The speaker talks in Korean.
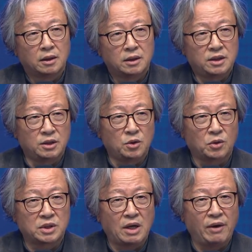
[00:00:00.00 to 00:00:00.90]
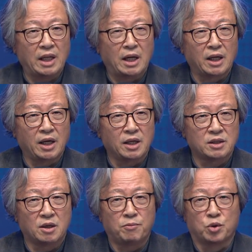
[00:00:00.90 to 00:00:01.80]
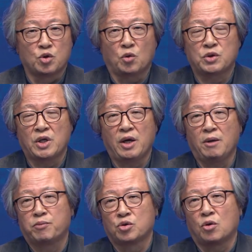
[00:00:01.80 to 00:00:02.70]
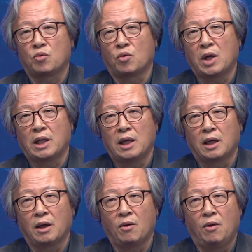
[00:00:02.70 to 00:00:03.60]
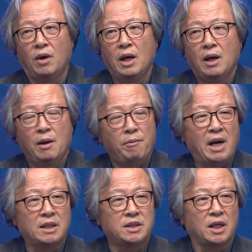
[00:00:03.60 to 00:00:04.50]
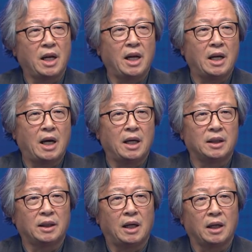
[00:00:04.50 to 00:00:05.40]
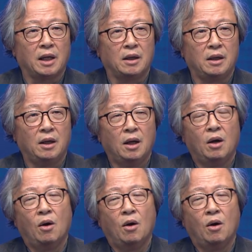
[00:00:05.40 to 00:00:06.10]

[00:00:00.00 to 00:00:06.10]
시족사회 단계에서 부족사회, 부족국가 단계로 발전해 나가는 단계를